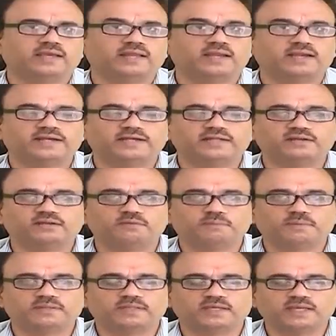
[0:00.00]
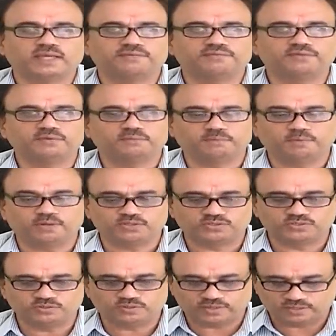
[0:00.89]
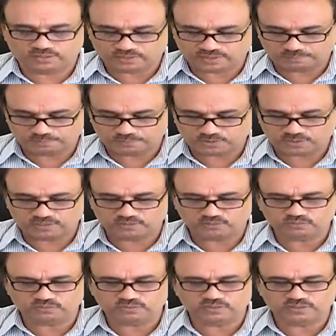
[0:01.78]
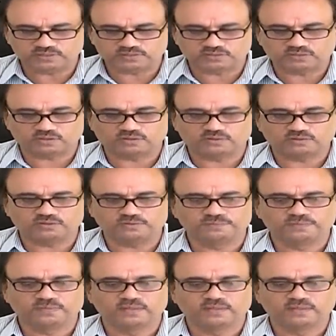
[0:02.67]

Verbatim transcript: ఎల్ఎన్టీలో పెద్దగా ఏమీ పాజిటివ్ ట్రెండ్ కనిపించలేదు ఈ స్టాక్లో